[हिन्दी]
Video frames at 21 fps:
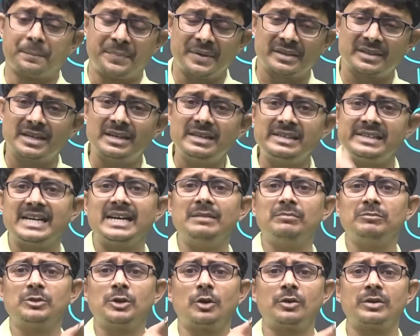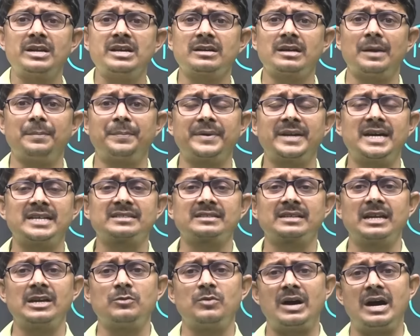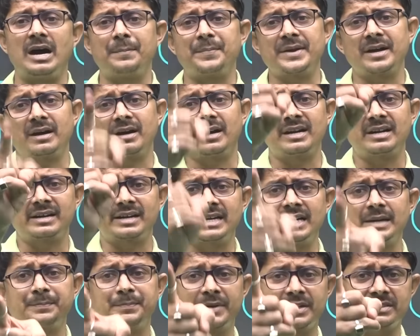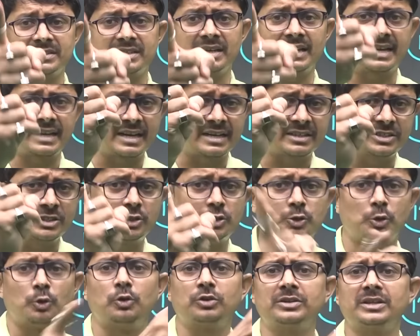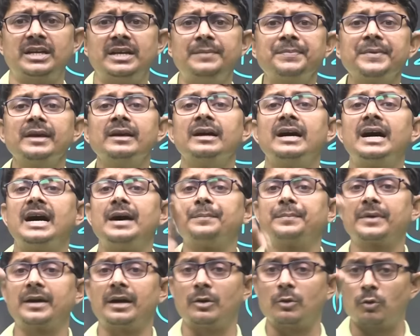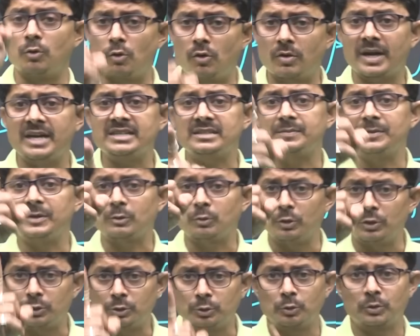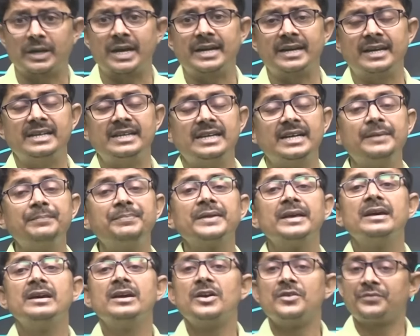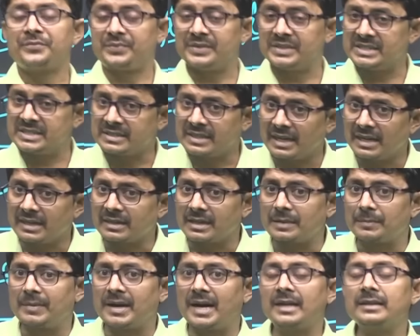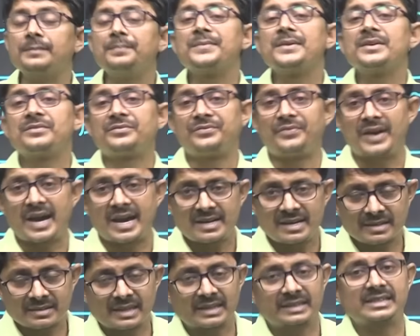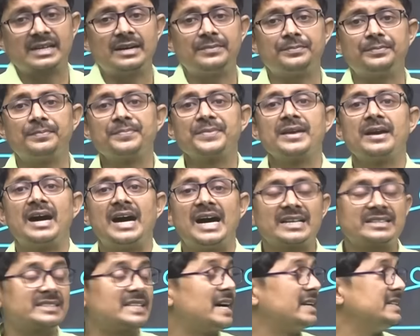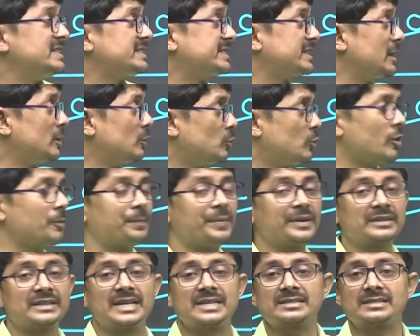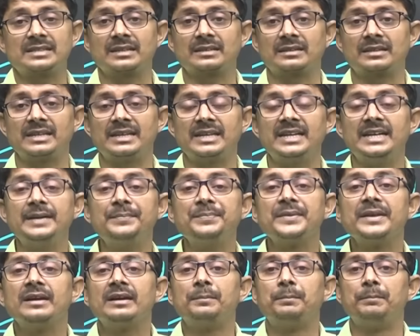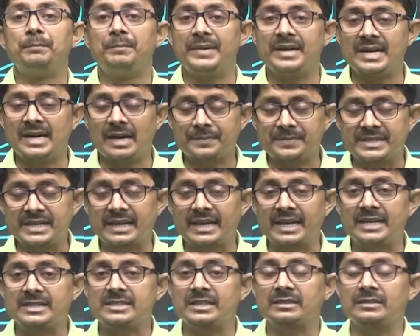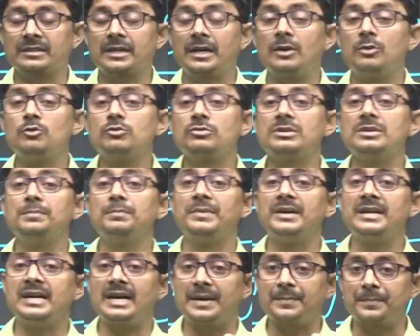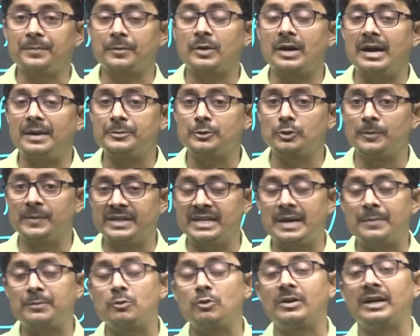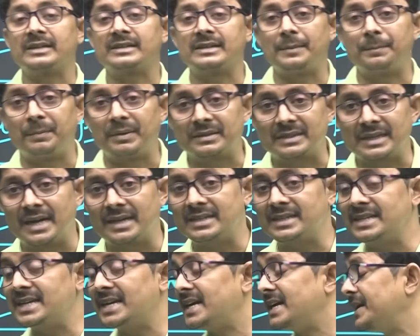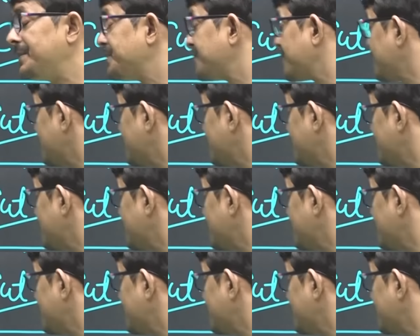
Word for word: विद इन टाइम दौड़ने का प्रयास करें वहाँ पे हंड्रेड परसेंट एनर्जी झोंक दें आपका होगा इसमें कोई दो राय नहीं है फिजिकल के बाद फाइनल कट ऑफ आसानी से लोग बता सकते हैं मैं आपसे कह सकता हूं कि मैं आपका जो मैंने आपको कट ऑफ बता दिया है